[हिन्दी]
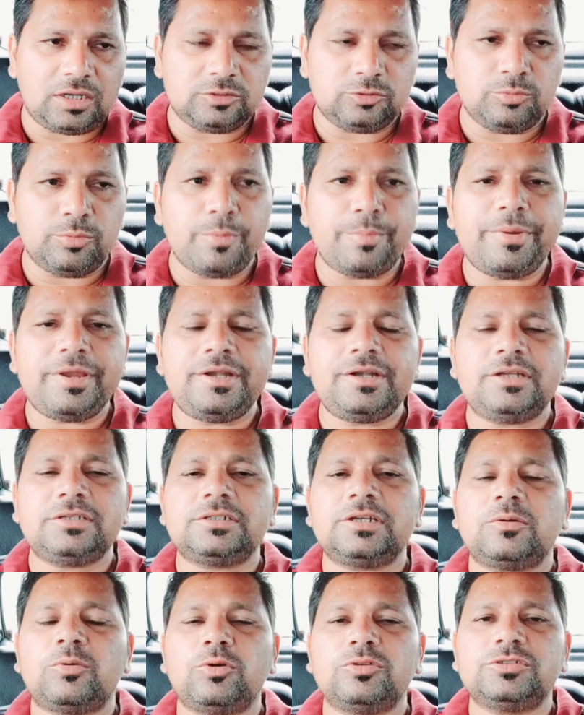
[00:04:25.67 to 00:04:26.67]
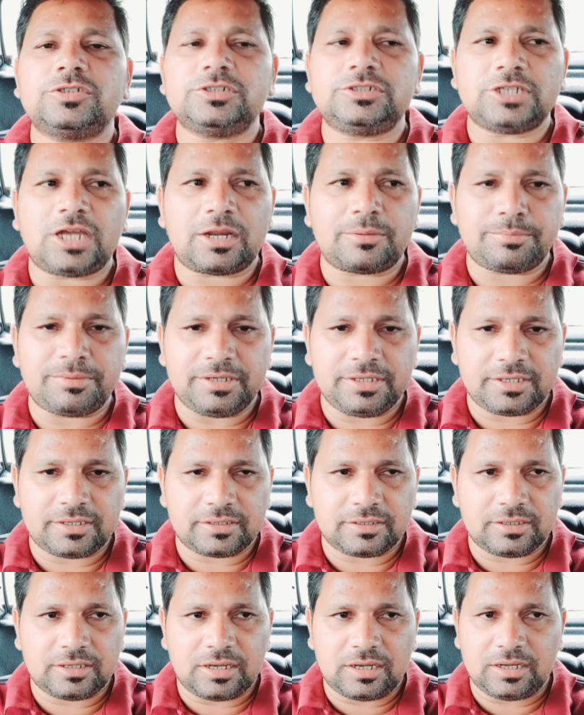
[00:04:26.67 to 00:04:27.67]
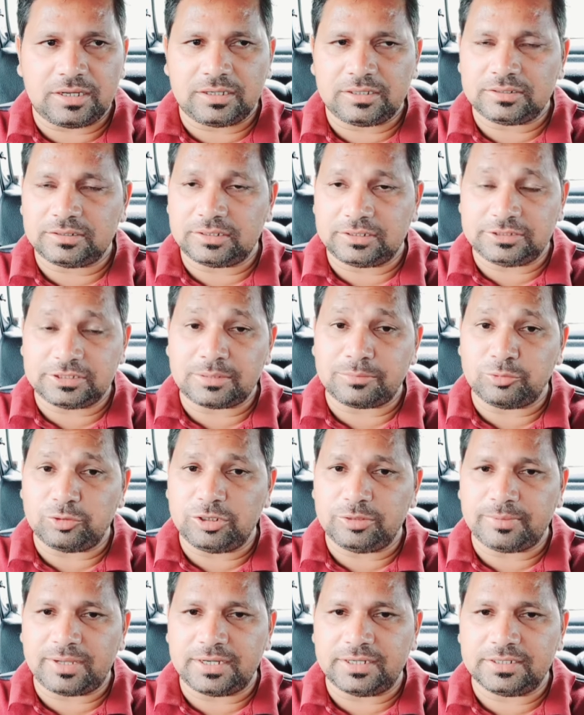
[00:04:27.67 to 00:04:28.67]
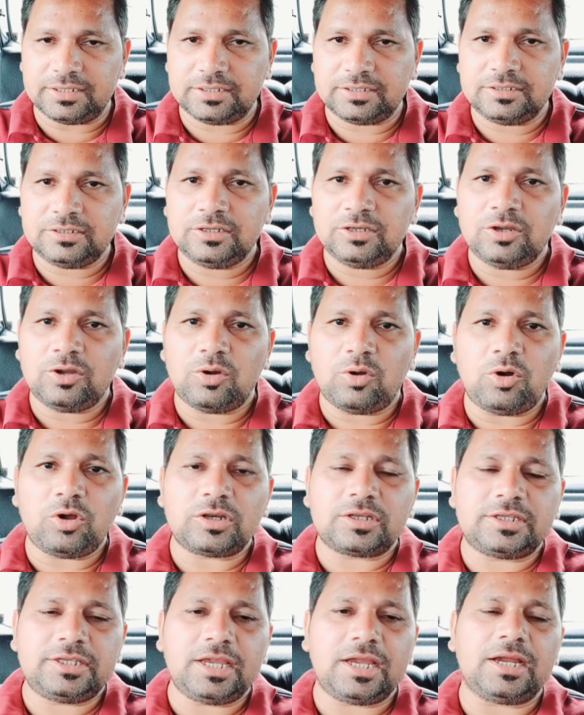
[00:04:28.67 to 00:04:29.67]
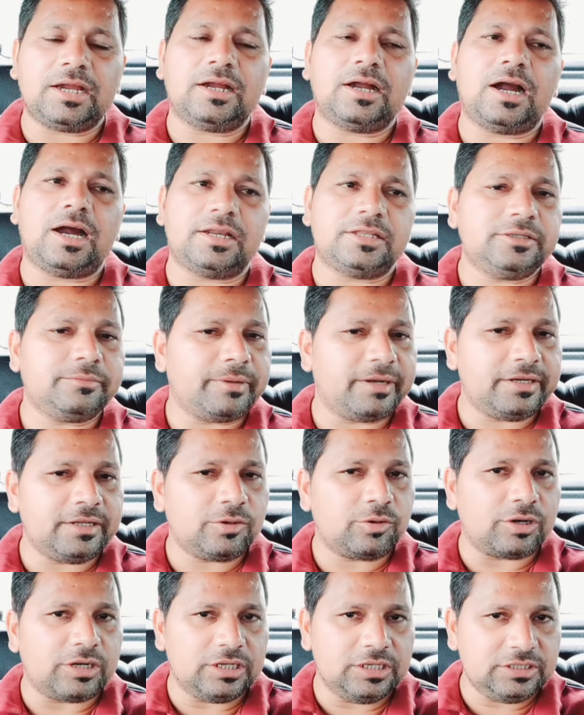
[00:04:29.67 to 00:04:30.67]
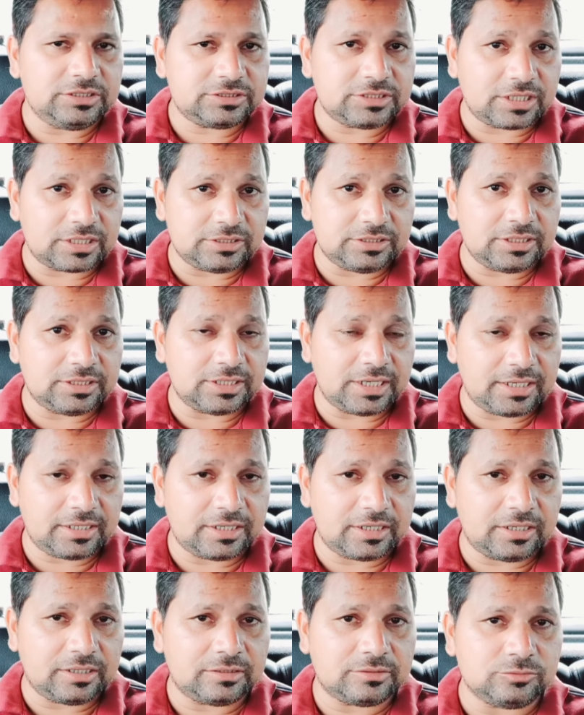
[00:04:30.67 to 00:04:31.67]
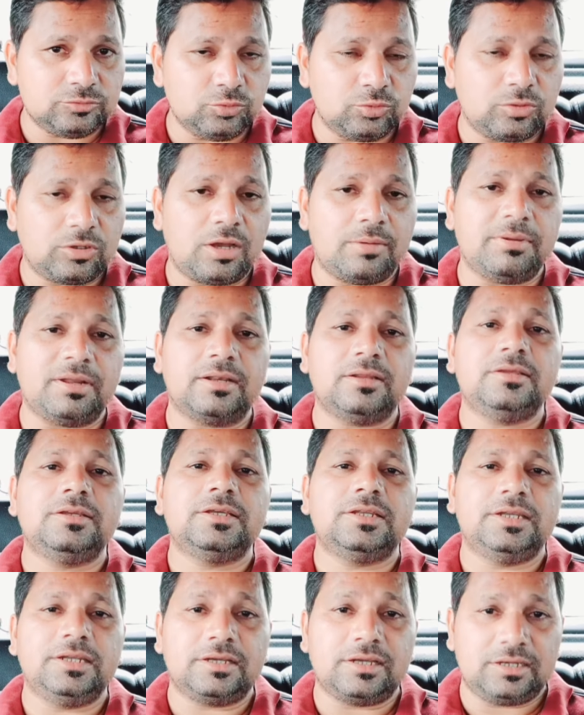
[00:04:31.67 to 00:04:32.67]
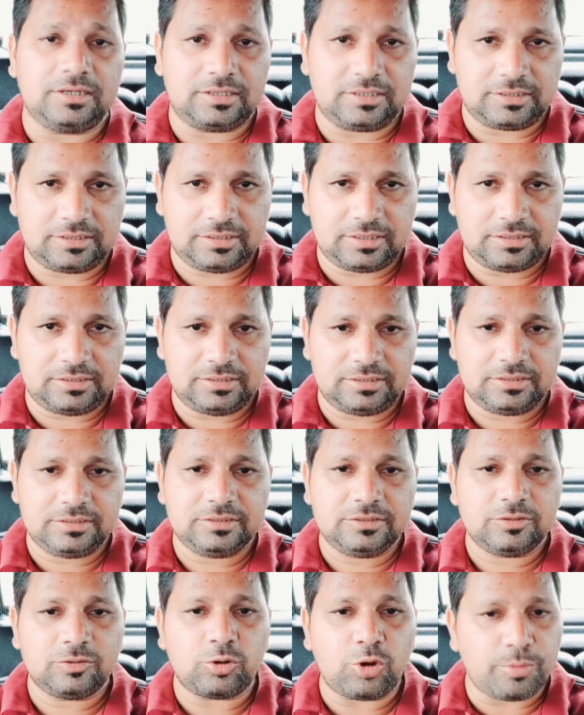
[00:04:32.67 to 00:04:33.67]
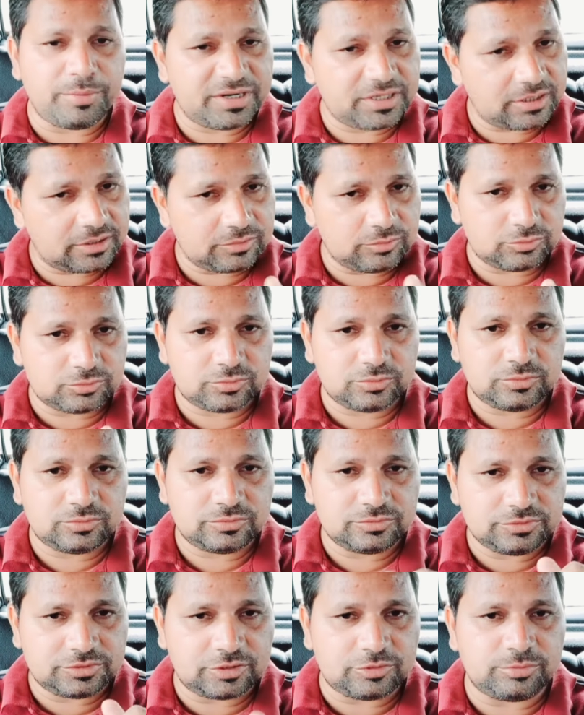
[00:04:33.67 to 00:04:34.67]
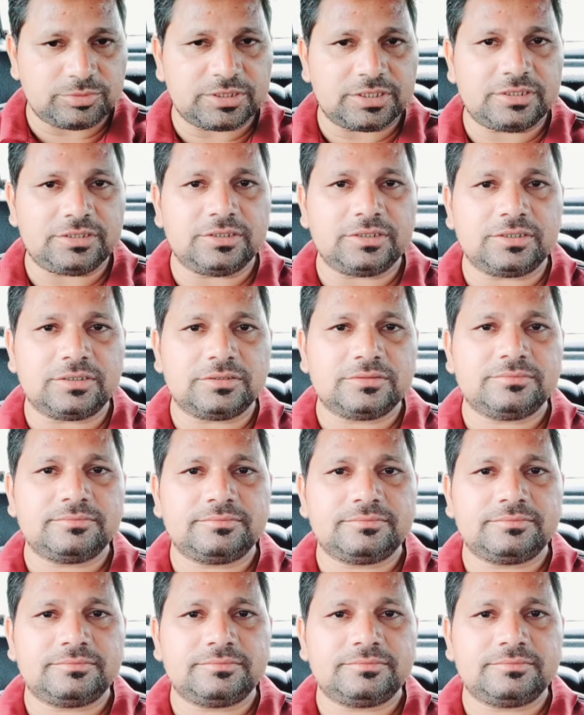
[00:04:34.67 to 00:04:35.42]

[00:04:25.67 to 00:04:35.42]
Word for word: जो मुंबई इंडियंस के कौन से चार प्लेयर रिजर्व होने वाले हैं और क्या हार्दिक पांड्या को रिलीज कर दिया जाएगा जो खबर निकल करके आई है कॉमेंट करके दोस्तों जरूर बताइए